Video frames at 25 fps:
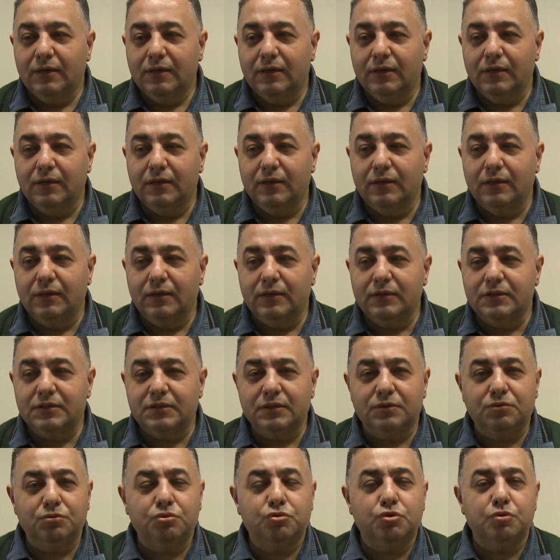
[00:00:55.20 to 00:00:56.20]
e,
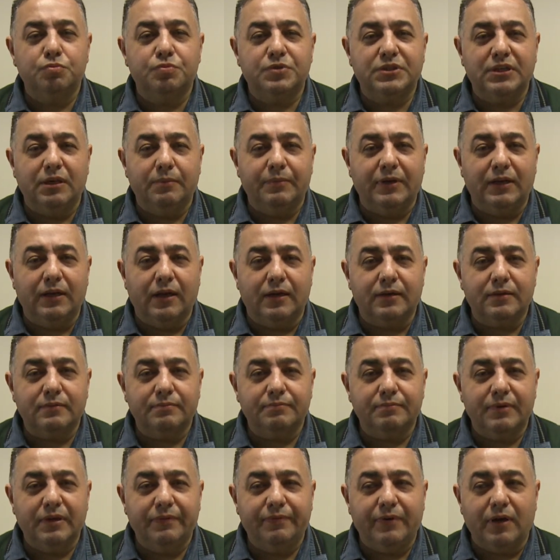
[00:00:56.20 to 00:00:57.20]
işte küçümsemeler,
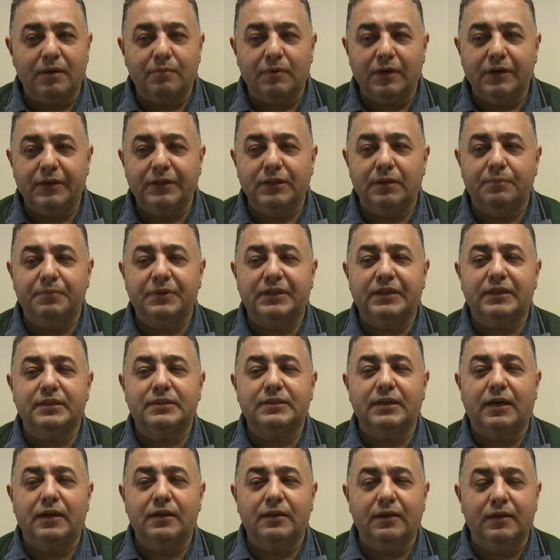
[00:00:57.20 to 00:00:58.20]
efendim akademik
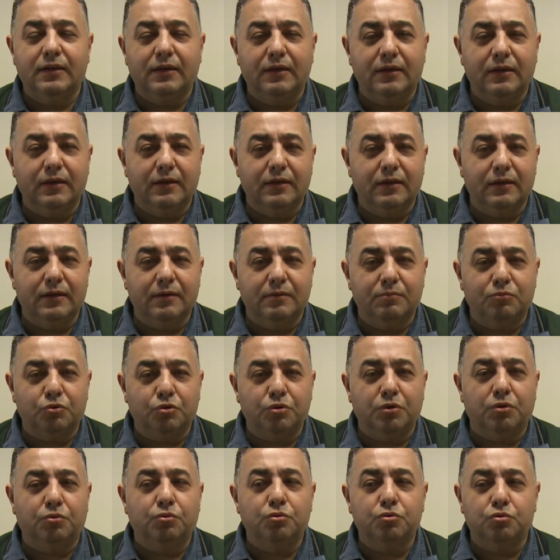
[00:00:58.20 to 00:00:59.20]
yeterliliği e,
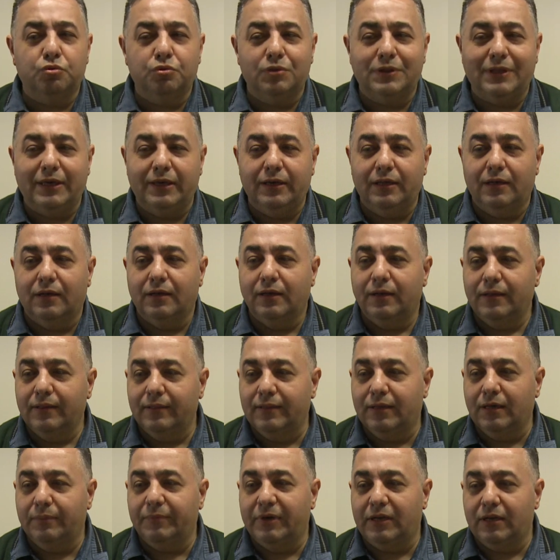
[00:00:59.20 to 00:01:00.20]
buraya uygun değil
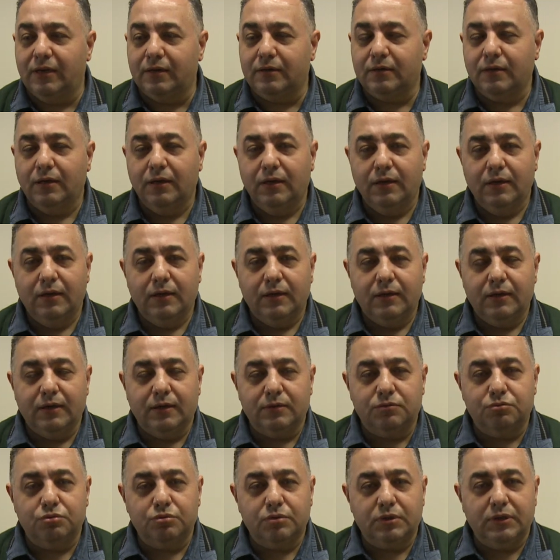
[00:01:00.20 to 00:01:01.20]
demeler.
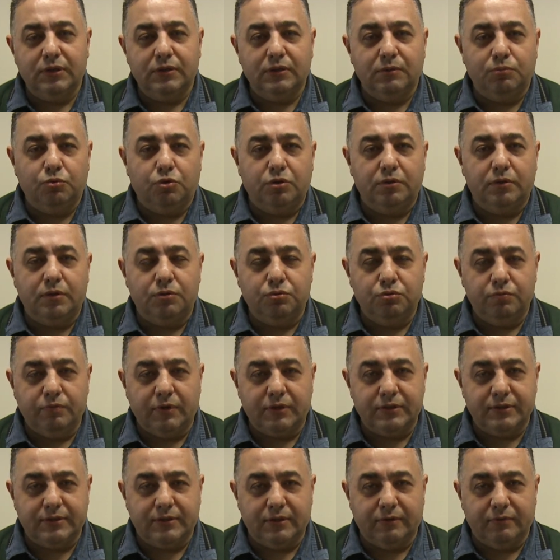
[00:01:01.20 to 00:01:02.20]
Ya Türkiye'de bu kadar
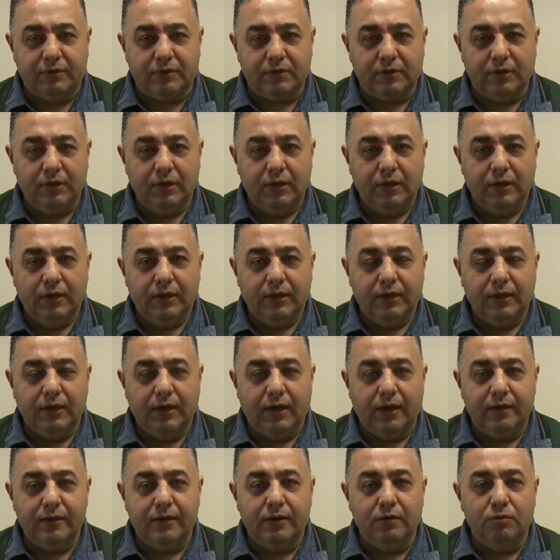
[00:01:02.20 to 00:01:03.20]
üniversite var.
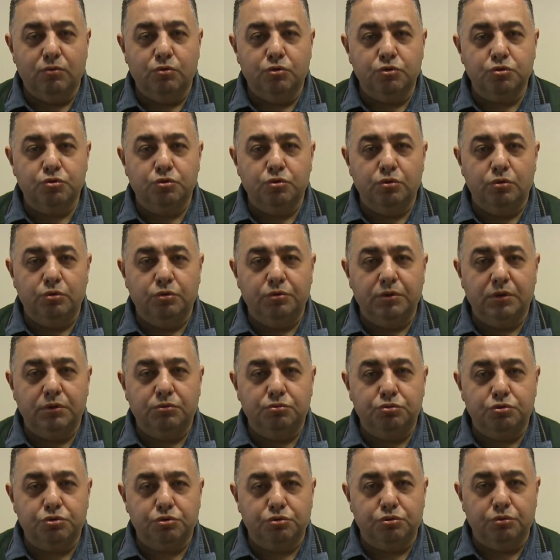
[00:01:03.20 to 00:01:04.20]
Yani özgürlüğüne
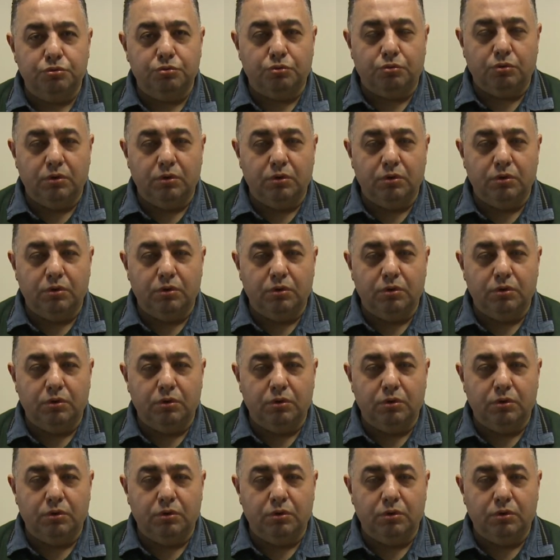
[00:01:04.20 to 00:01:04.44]
düşkün